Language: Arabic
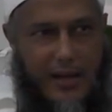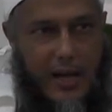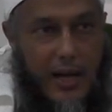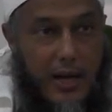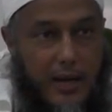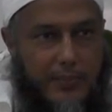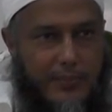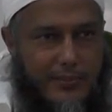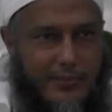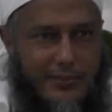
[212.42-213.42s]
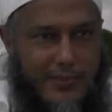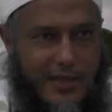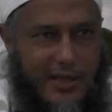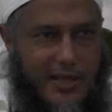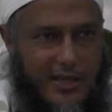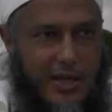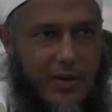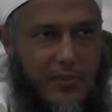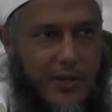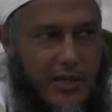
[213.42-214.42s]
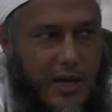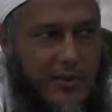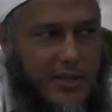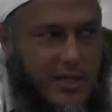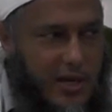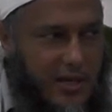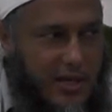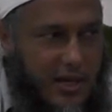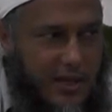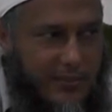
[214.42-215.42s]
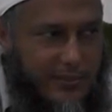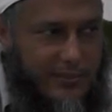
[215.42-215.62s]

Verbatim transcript: الأعراب الذين جاءوا من أطراف جزيرة العرب